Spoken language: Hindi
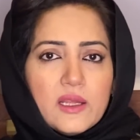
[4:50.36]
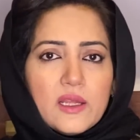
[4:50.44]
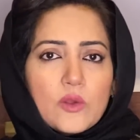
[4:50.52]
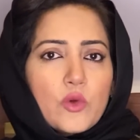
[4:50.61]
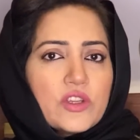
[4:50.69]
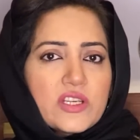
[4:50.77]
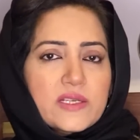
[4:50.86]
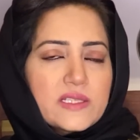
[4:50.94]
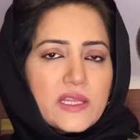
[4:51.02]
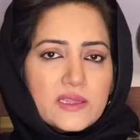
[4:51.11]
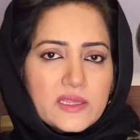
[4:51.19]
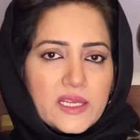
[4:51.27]
कोई
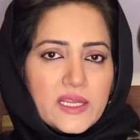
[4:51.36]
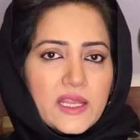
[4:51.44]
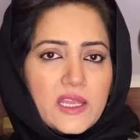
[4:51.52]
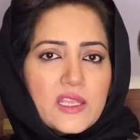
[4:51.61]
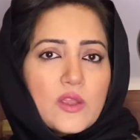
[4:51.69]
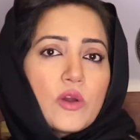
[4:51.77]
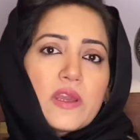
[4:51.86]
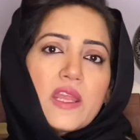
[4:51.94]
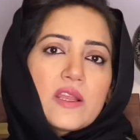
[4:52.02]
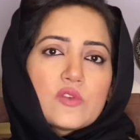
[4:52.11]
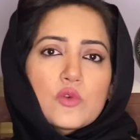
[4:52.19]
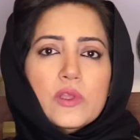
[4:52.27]
शख्सियत नहीं लगेगी और
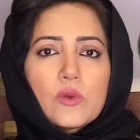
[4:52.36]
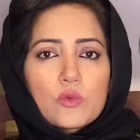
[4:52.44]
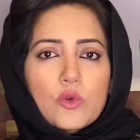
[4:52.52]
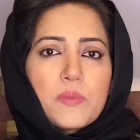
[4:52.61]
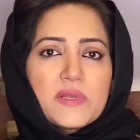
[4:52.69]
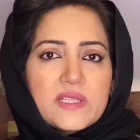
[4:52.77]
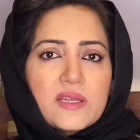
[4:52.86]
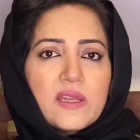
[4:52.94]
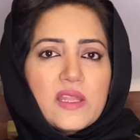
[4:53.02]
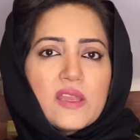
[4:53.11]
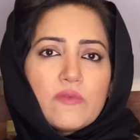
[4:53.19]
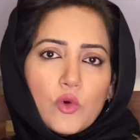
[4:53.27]
एक जो कि उनको पसंद
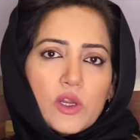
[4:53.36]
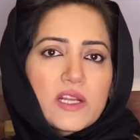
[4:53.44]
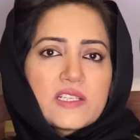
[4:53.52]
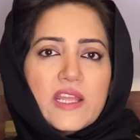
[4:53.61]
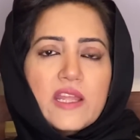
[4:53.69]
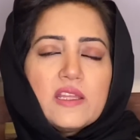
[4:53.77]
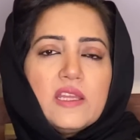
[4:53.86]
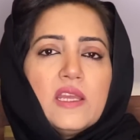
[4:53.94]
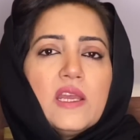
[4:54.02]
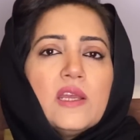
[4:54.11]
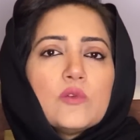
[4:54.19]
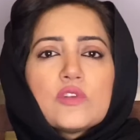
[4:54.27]
नहीं है वो लग जाएंगी
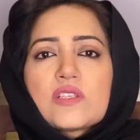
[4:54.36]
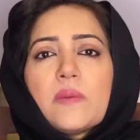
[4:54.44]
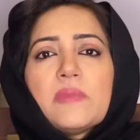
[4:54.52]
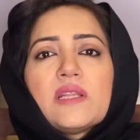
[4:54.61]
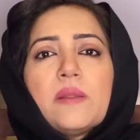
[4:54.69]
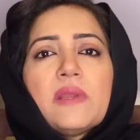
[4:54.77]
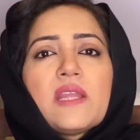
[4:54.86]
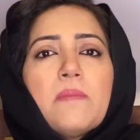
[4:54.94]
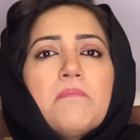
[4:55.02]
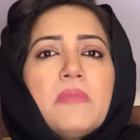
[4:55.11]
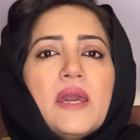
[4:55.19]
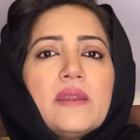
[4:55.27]
तो इसका मतलब है कि
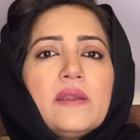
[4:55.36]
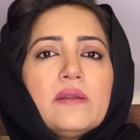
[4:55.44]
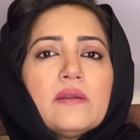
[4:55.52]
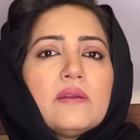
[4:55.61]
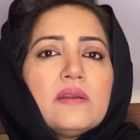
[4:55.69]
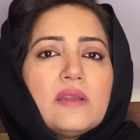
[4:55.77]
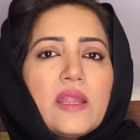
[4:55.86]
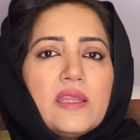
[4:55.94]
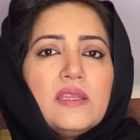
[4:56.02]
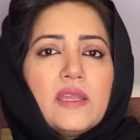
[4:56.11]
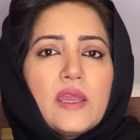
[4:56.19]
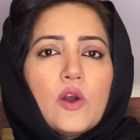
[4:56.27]
मेरिट
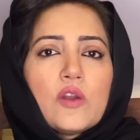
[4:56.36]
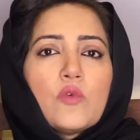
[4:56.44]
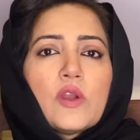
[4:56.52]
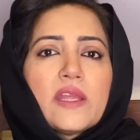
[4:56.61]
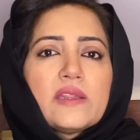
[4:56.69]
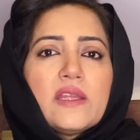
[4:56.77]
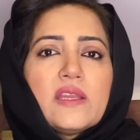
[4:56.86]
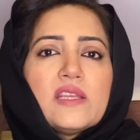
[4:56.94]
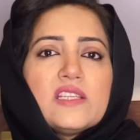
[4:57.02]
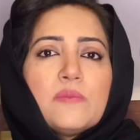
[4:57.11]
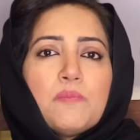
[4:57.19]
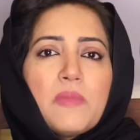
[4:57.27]
नहीं है और वो कहते हैं
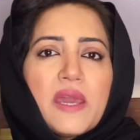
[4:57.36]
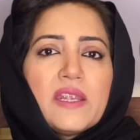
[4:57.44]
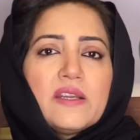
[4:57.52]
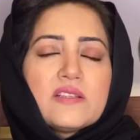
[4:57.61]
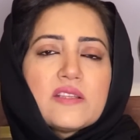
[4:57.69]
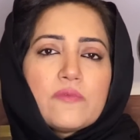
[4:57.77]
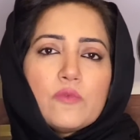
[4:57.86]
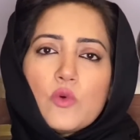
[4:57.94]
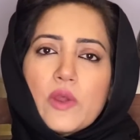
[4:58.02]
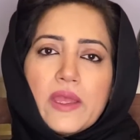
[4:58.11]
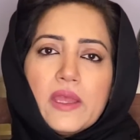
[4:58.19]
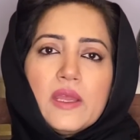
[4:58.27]
कि जी मेरिट सिर्फ
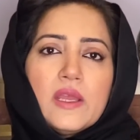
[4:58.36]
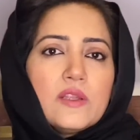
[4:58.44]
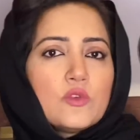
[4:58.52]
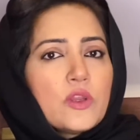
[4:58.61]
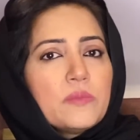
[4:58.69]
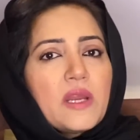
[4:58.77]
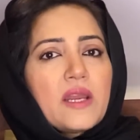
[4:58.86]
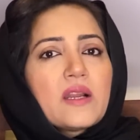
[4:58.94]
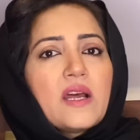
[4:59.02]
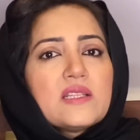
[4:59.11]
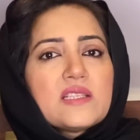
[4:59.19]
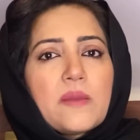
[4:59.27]
वो है जो इमरान
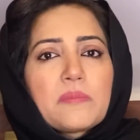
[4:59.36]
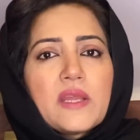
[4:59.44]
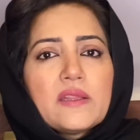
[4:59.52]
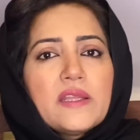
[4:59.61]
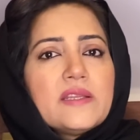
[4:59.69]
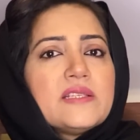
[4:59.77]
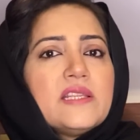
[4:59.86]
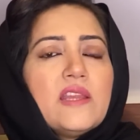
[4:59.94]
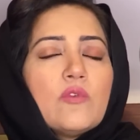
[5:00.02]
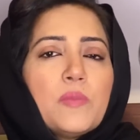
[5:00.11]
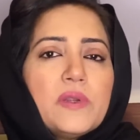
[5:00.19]
खान साहब कहते हैं इसीलिए वो फिर